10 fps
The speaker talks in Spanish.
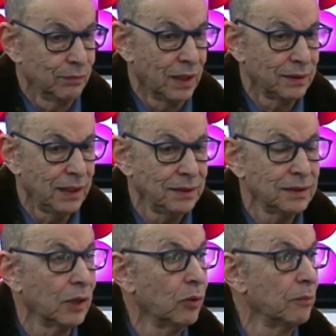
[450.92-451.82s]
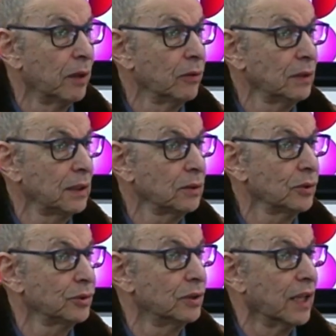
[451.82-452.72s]
la tesis de Juan Manuel
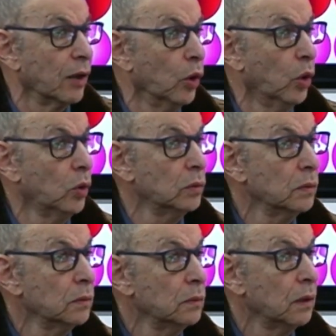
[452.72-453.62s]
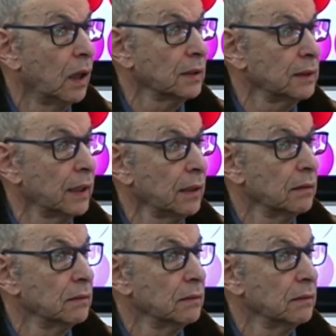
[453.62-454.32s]
Santos de no hacer